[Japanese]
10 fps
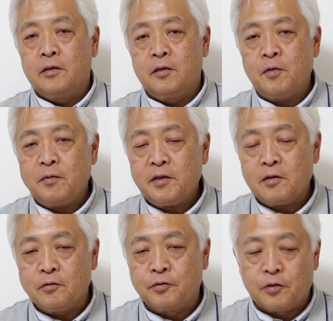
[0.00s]
今ま
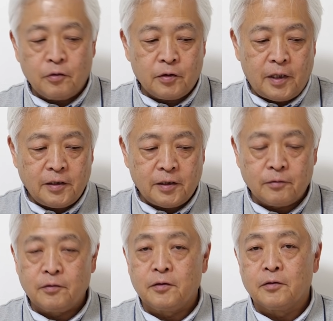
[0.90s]
での不況対
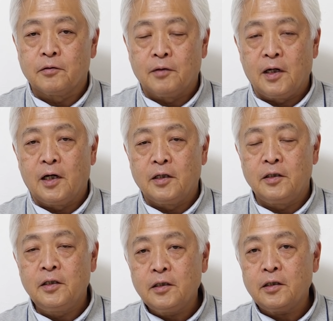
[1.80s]
策っていうのは
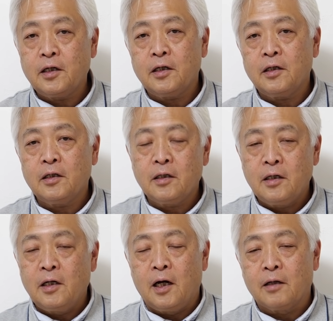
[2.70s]
人間
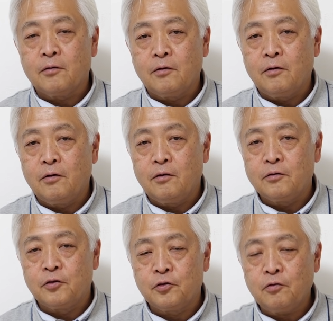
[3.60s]

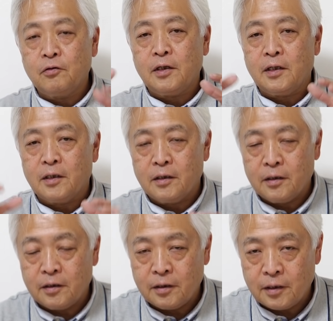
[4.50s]
需要が
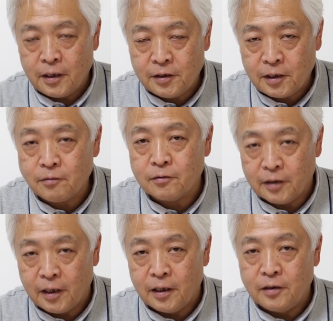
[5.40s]
減っちゃうん
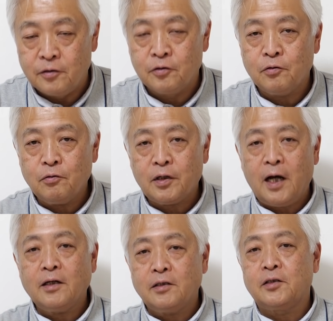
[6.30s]
で、需要を
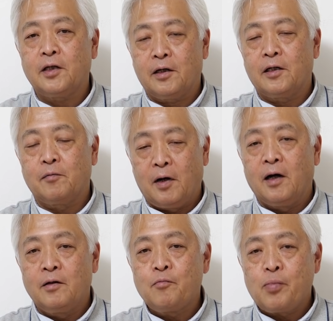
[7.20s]
喚起してあげれば